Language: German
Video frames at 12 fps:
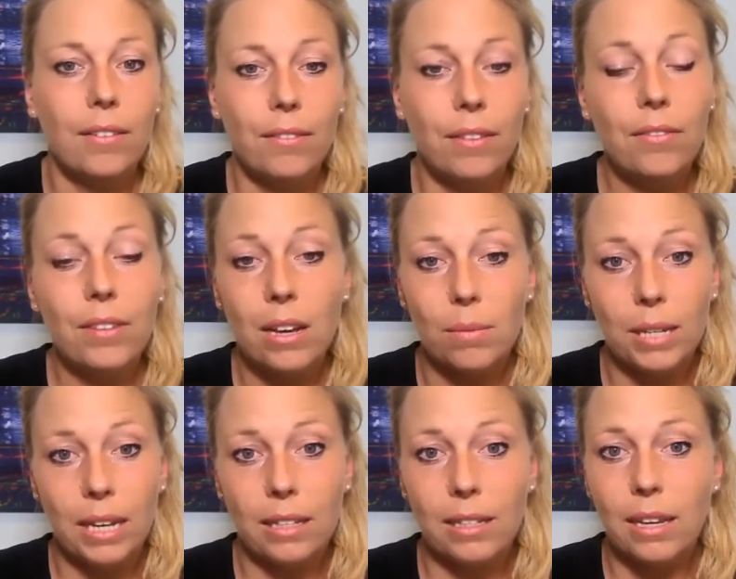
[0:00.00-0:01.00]
Wenn wir aber
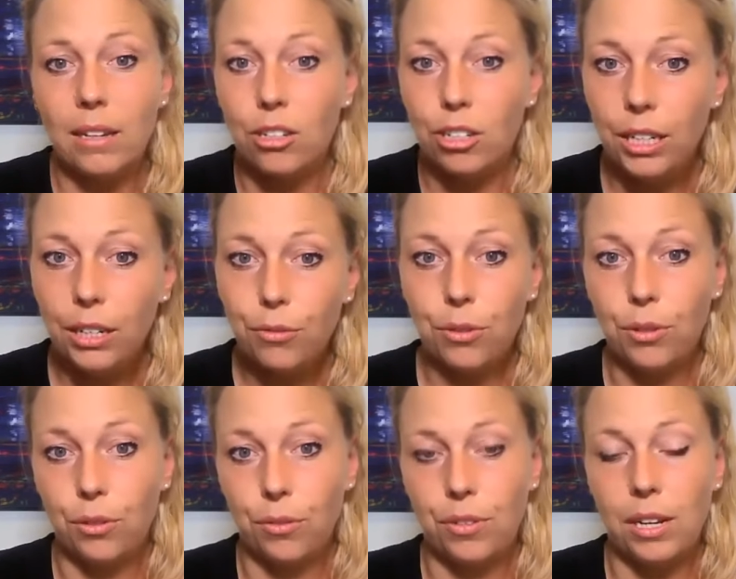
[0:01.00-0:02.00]
jetzt eine schiefe
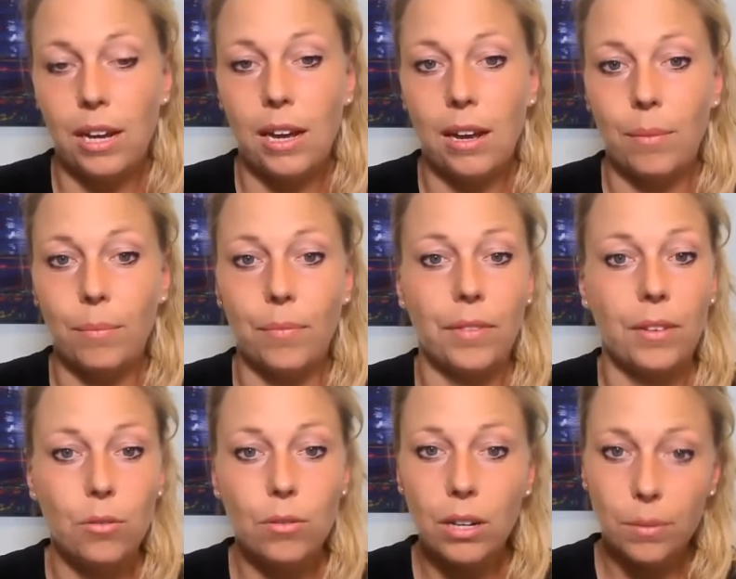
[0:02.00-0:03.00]
Hüfte haben,
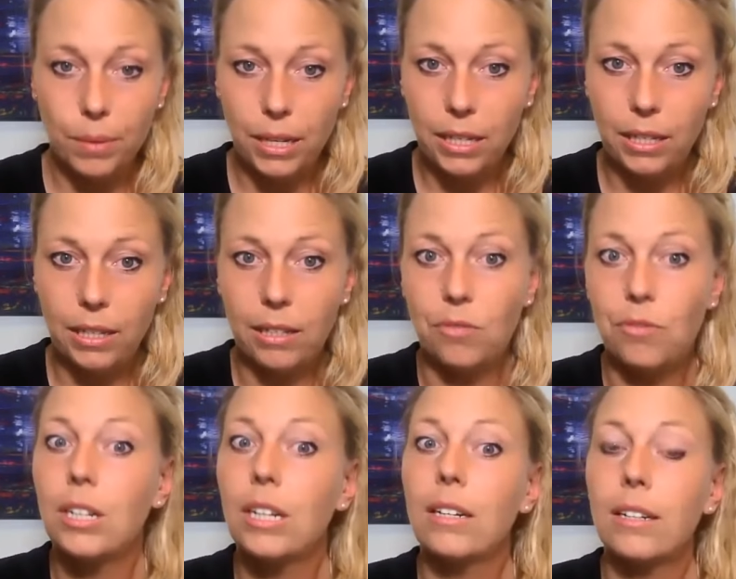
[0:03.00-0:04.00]
unabhängig jetzt
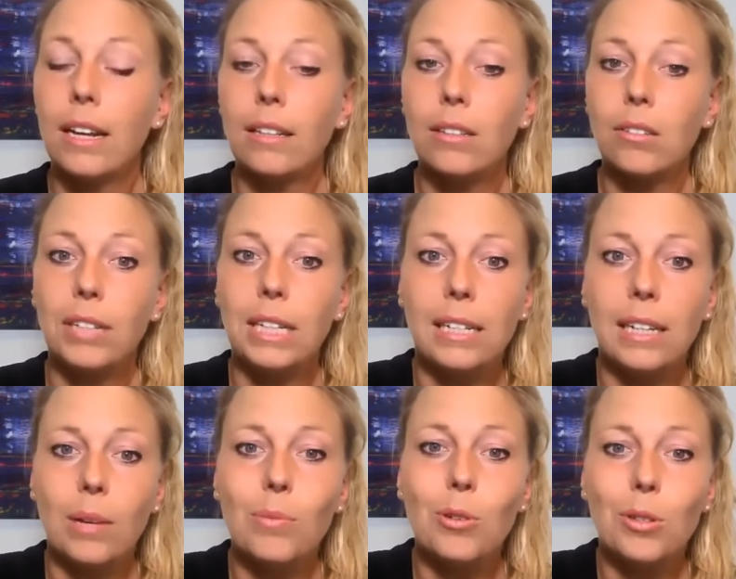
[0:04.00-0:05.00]
von den ganz vielen
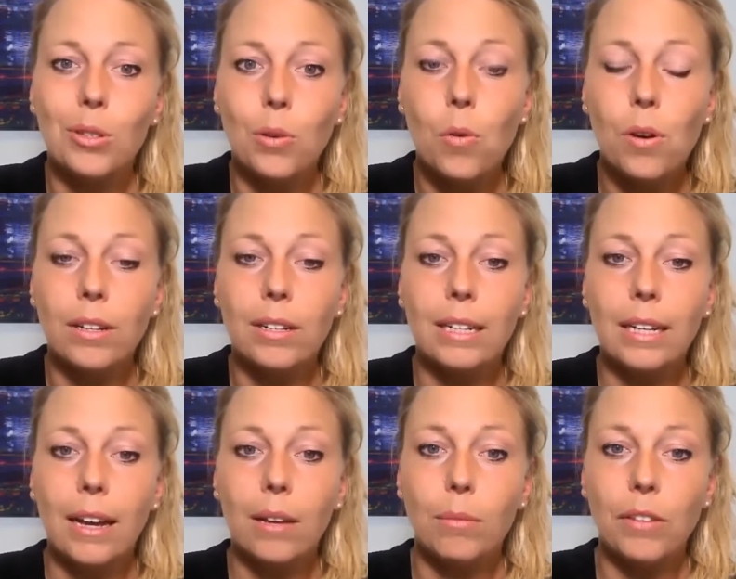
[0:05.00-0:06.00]
Emotionen, die
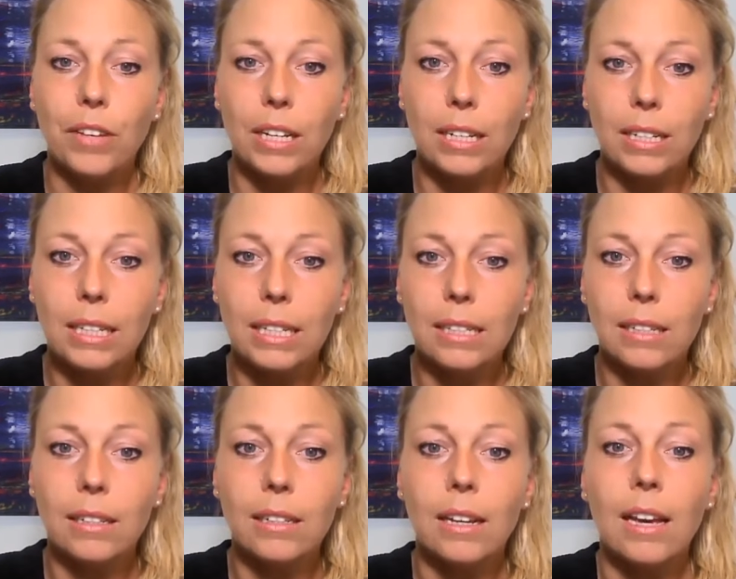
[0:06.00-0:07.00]
da immer wieder drin
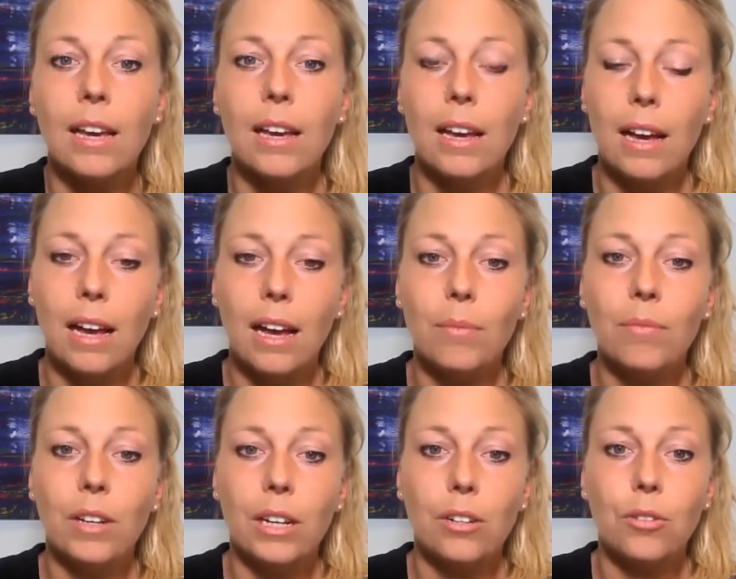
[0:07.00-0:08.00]
sind,
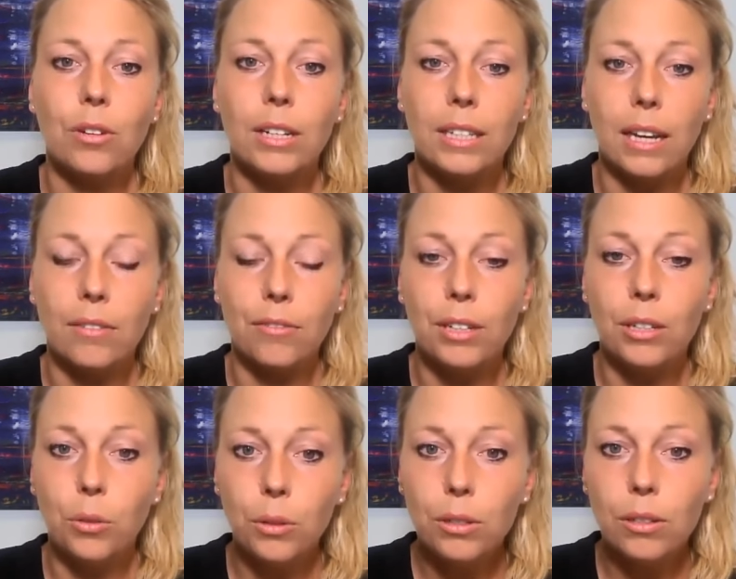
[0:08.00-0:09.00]
haben wir natürlich ein viel
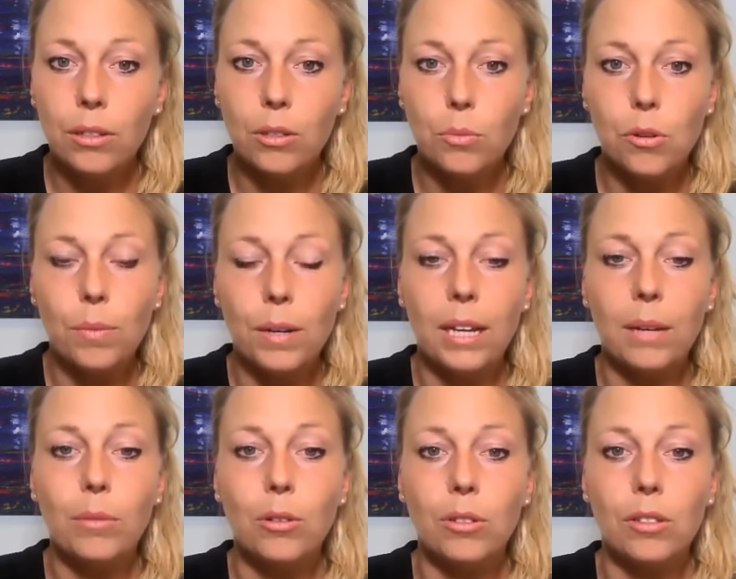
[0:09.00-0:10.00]
größeres
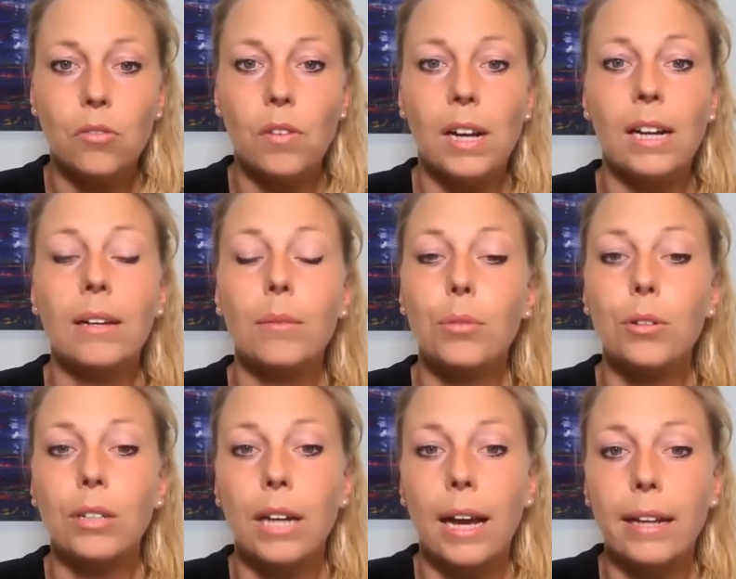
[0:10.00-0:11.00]
Problem. Und zwar
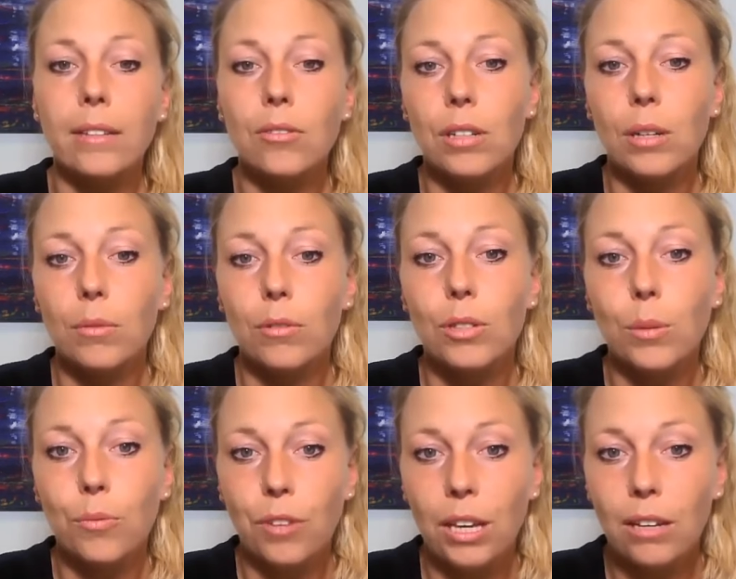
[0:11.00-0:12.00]
Punkt eins
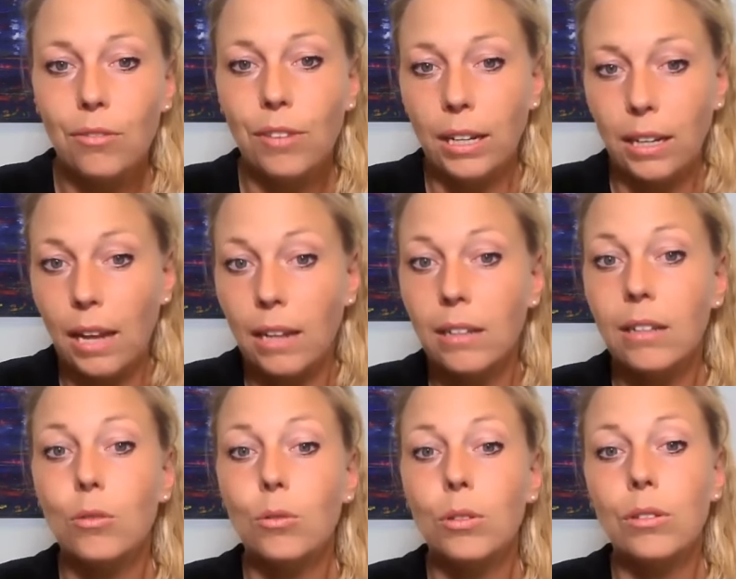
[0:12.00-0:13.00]
unser Pferd fängt
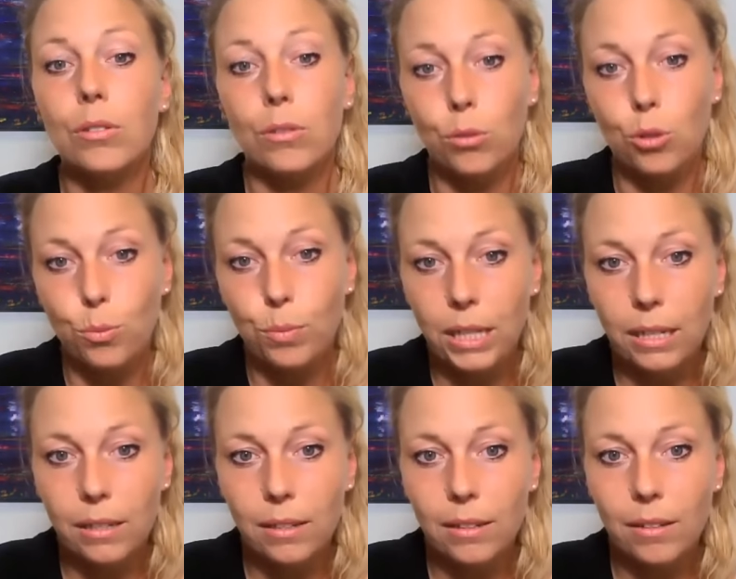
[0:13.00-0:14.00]
an, uns zu
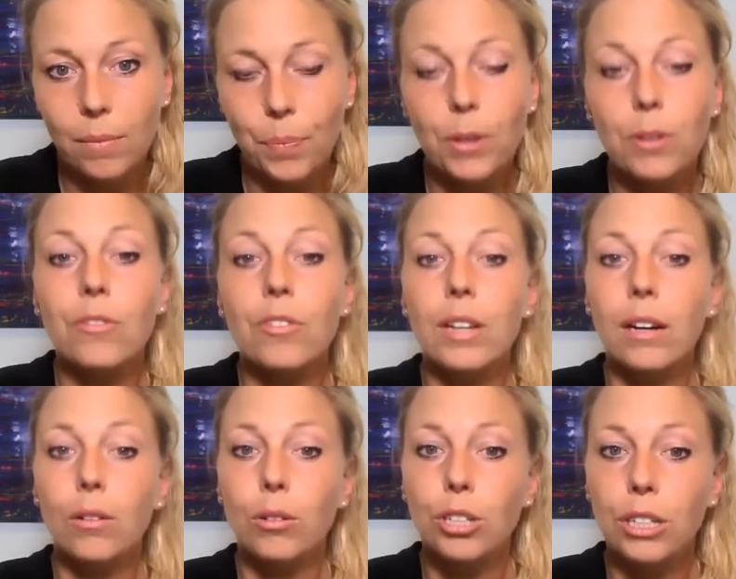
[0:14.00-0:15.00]
spiegeln und wird
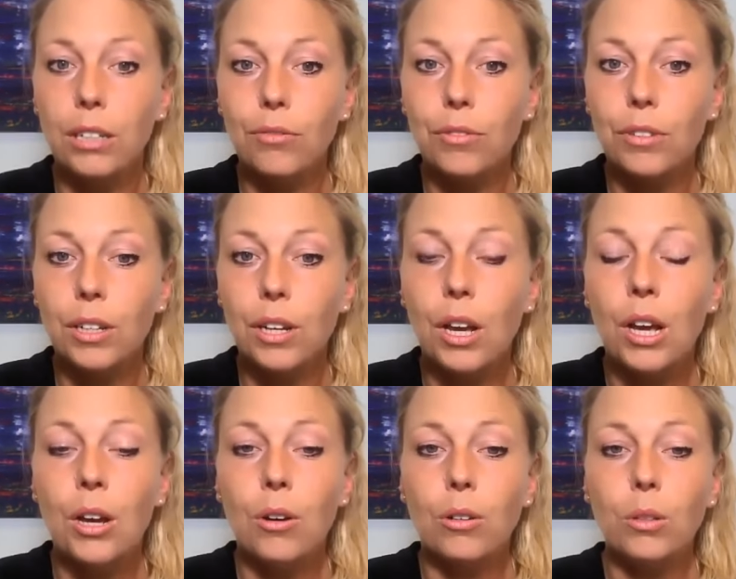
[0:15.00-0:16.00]
auch schief.
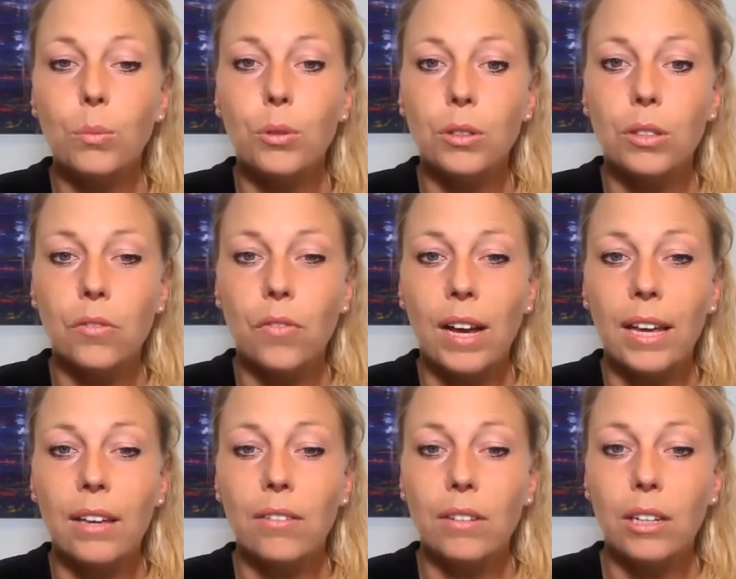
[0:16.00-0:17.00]
Und Punkt
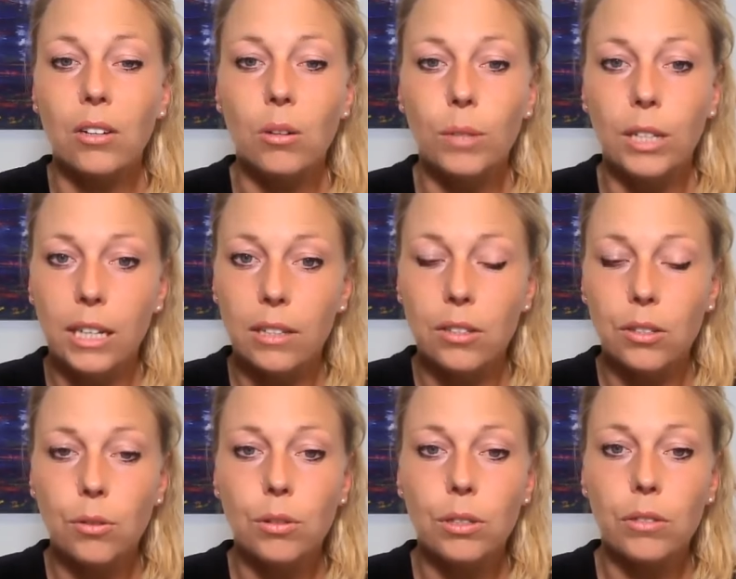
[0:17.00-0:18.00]
zwei die
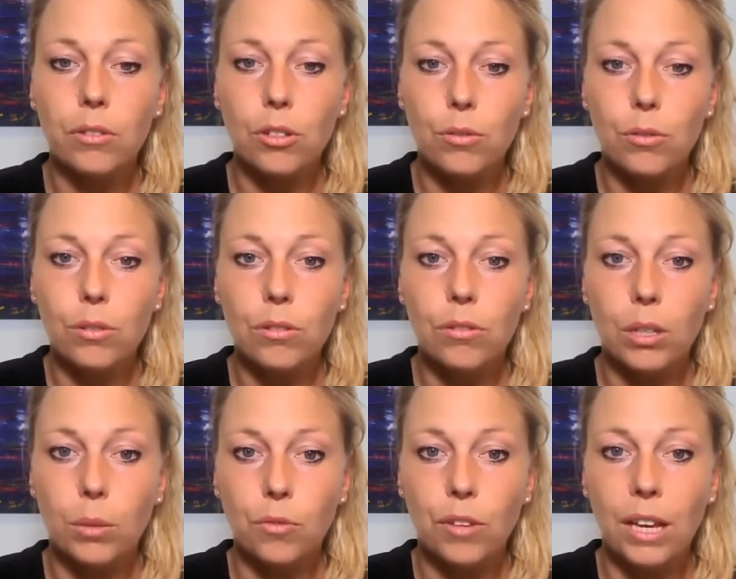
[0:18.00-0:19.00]
Kommunikation zwischen uns und
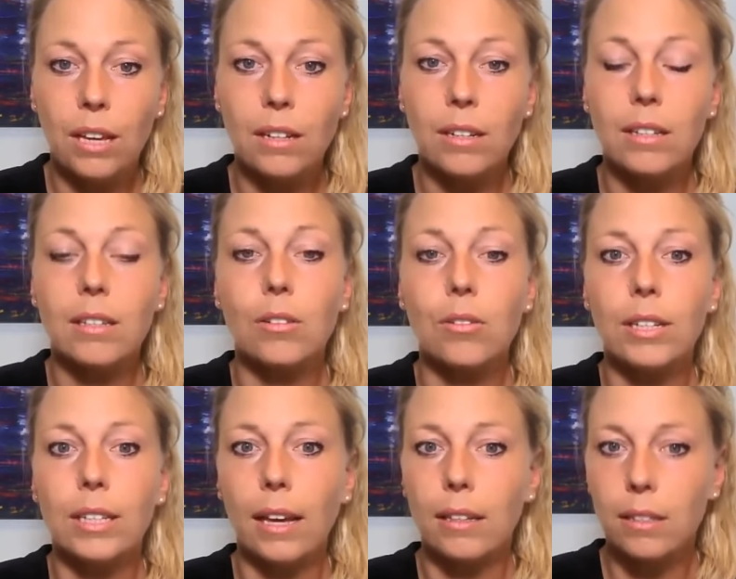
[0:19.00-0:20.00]
dem Pferd ist
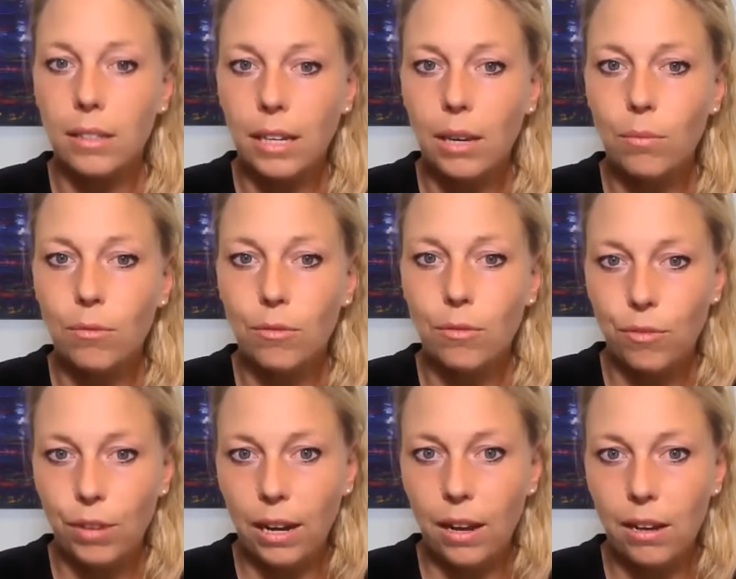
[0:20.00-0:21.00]
natürlich extrem
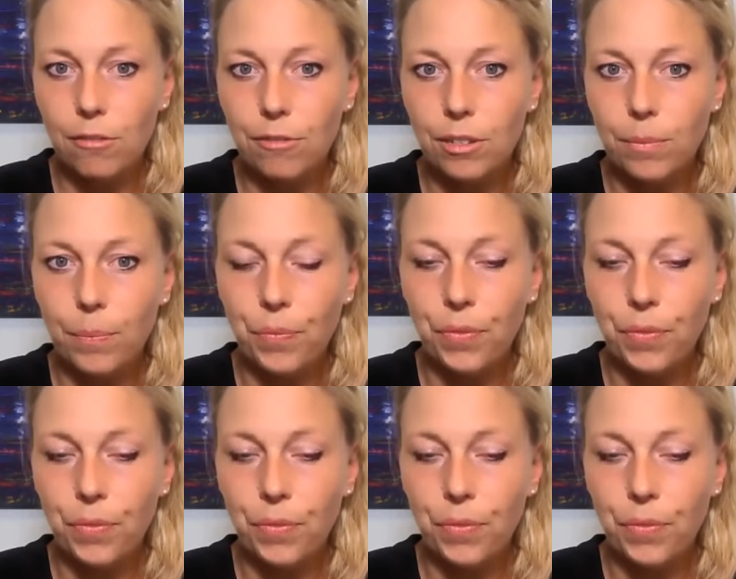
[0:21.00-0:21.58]
fehlerhaft.